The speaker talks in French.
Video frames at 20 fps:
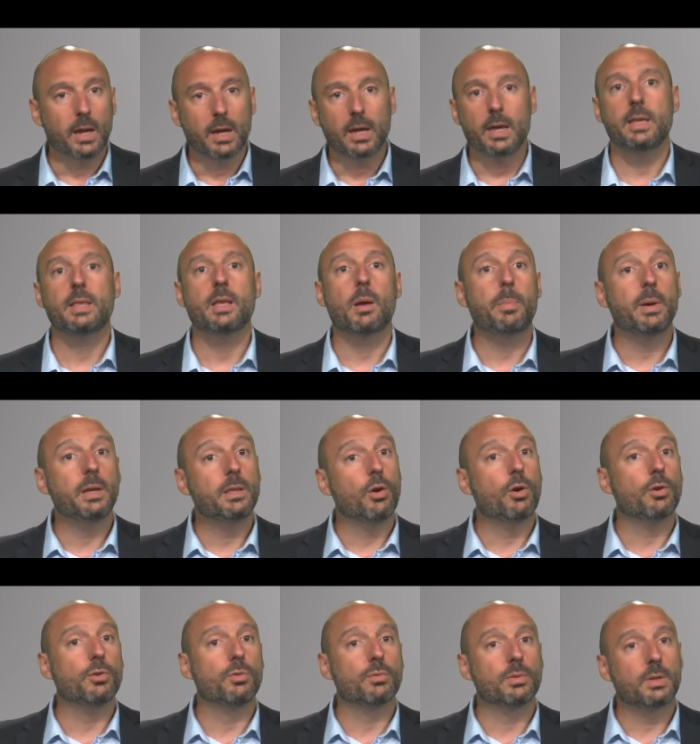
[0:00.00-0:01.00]
et n'a pas été
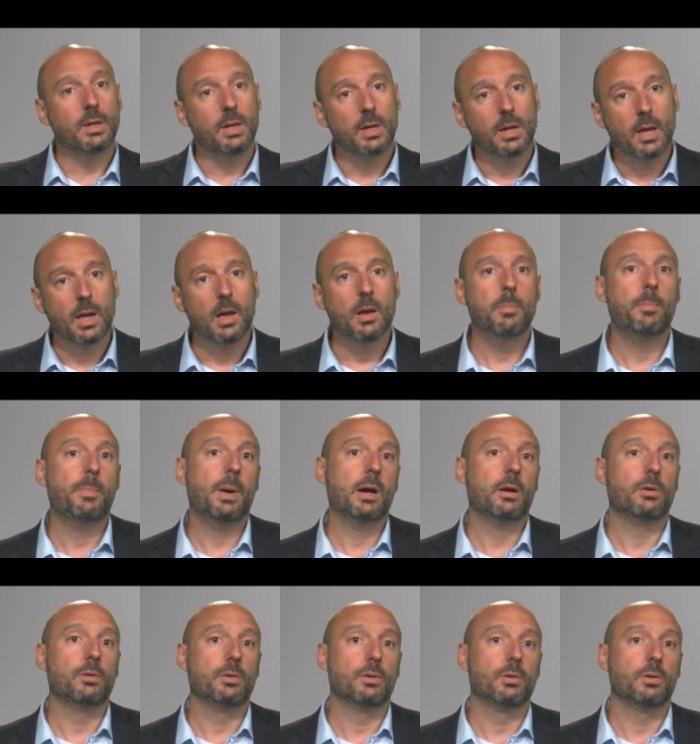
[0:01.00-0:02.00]
orientée par,
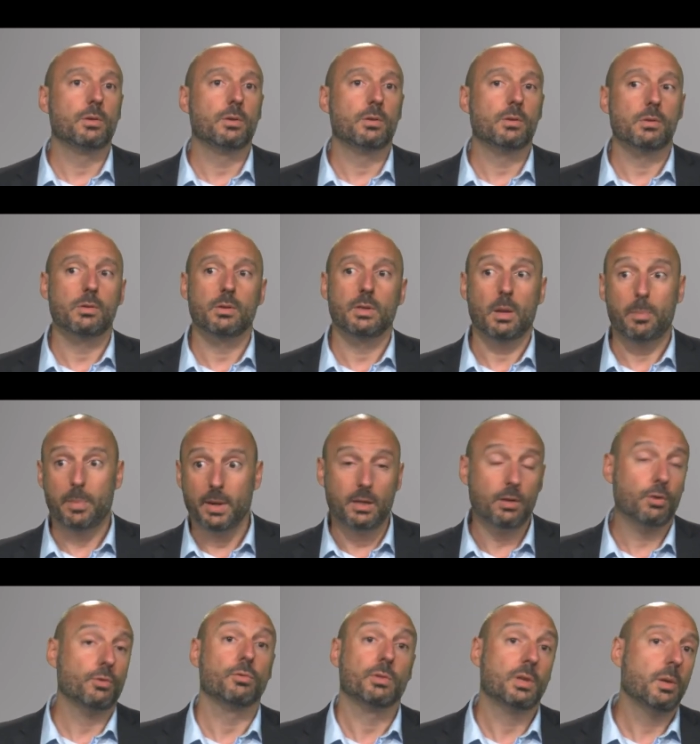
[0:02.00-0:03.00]
euh, n'a pas été
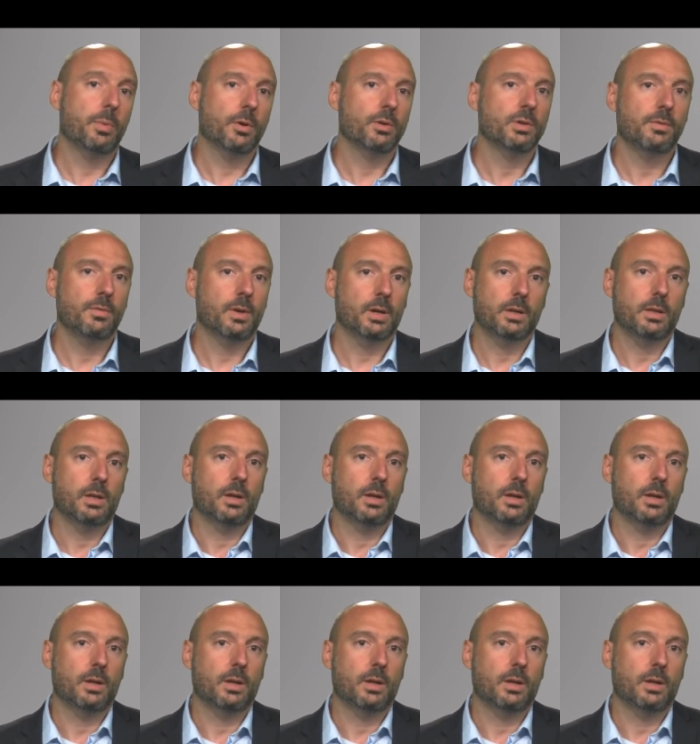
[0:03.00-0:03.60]
orienté par Univers